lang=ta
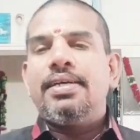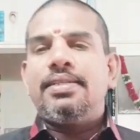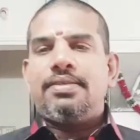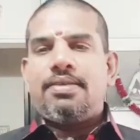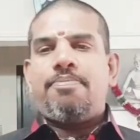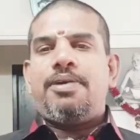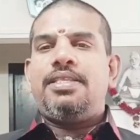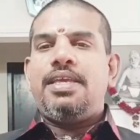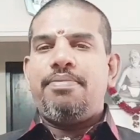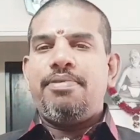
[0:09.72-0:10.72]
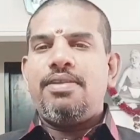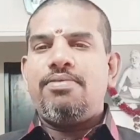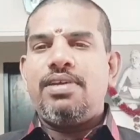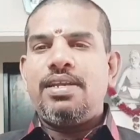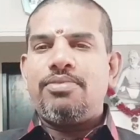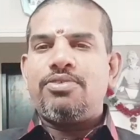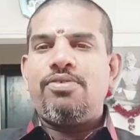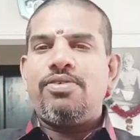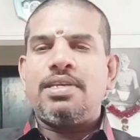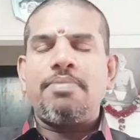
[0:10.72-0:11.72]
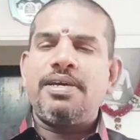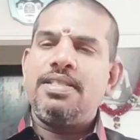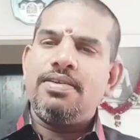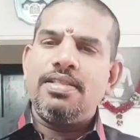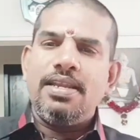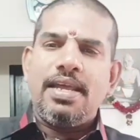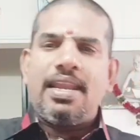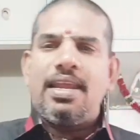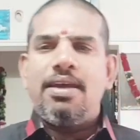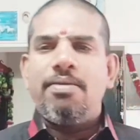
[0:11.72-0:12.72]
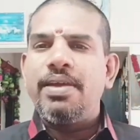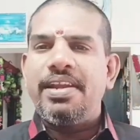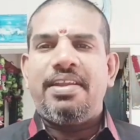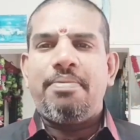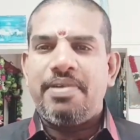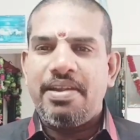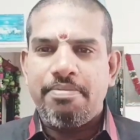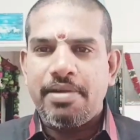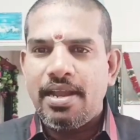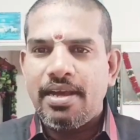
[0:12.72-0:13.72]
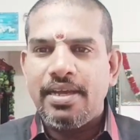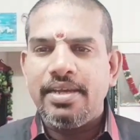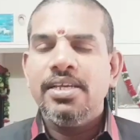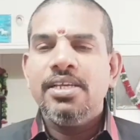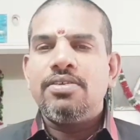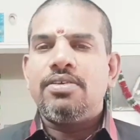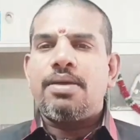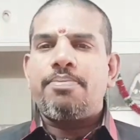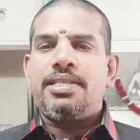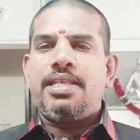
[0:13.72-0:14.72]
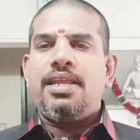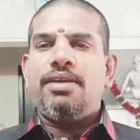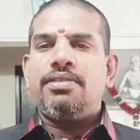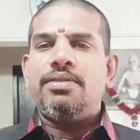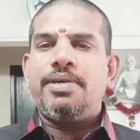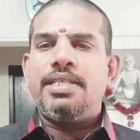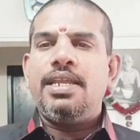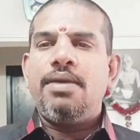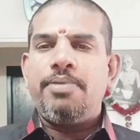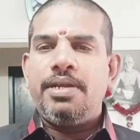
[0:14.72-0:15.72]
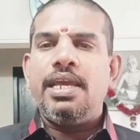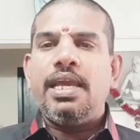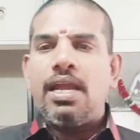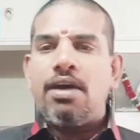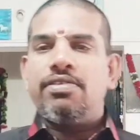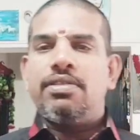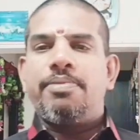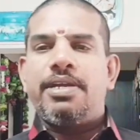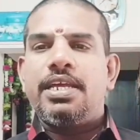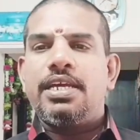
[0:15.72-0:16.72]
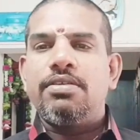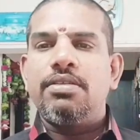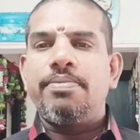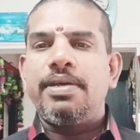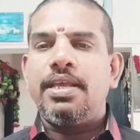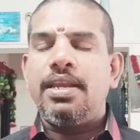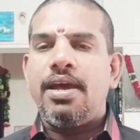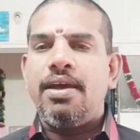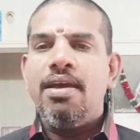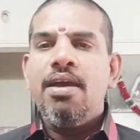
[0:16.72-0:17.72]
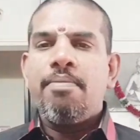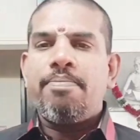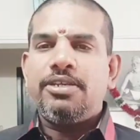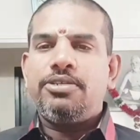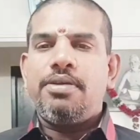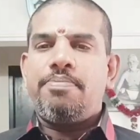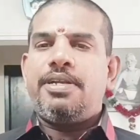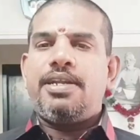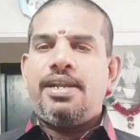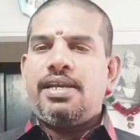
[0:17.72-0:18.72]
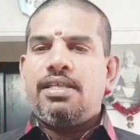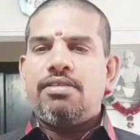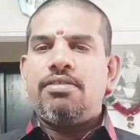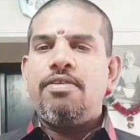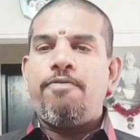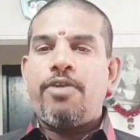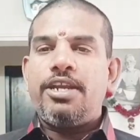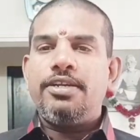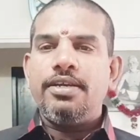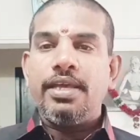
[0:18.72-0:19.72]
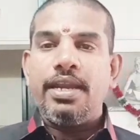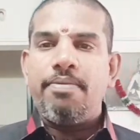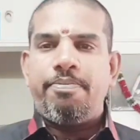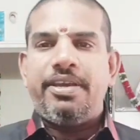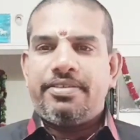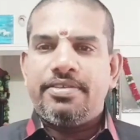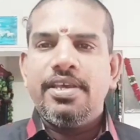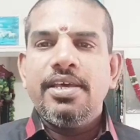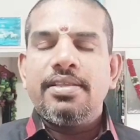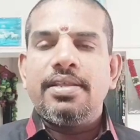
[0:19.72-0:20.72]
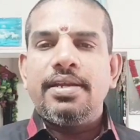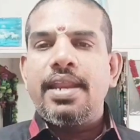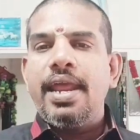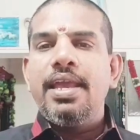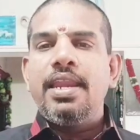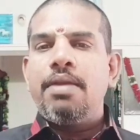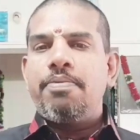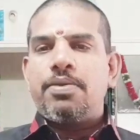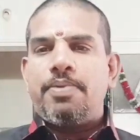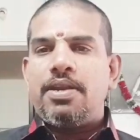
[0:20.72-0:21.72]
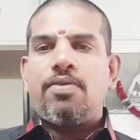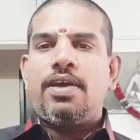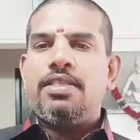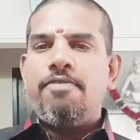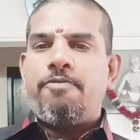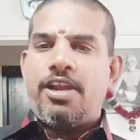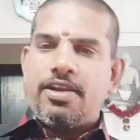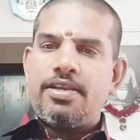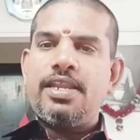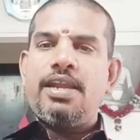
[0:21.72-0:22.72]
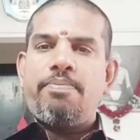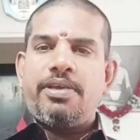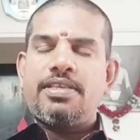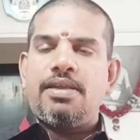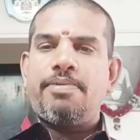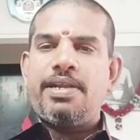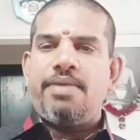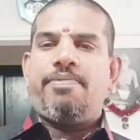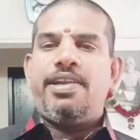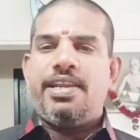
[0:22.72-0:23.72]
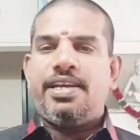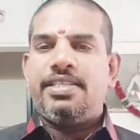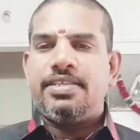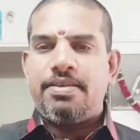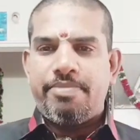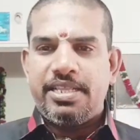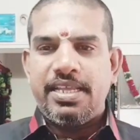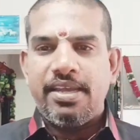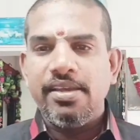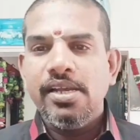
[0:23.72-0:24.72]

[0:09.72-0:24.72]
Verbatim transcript: அந்த சப்பாத்தி அப்படின்னு வந்து நம்ம சொல்லுவோம் சப்பாத்தி வந்து நிறைய வெரைட்டி பண்ணி பண்ணலாங்க ஸோ சப்பாத்திலே வந்து பார்த்தீங்கன்னா இப்போ இன்றைக்கி நான் வந்து பண்ணியிருக்கிறது வந்து பார்த்தீங்கன்னா பச்சை பட்டாணி அதாவது வந்து ஃப்ரெஷ் க்ரீன் பீஸ் இந்த ட்ரை க்ரீன் பீஸ் பண்ணக்கூடாது ஃப்ரெஷ் க்ரீன் பீஸில் பண்ணி பண்ணியிருக்கேன் அந்த சப்பாத்தி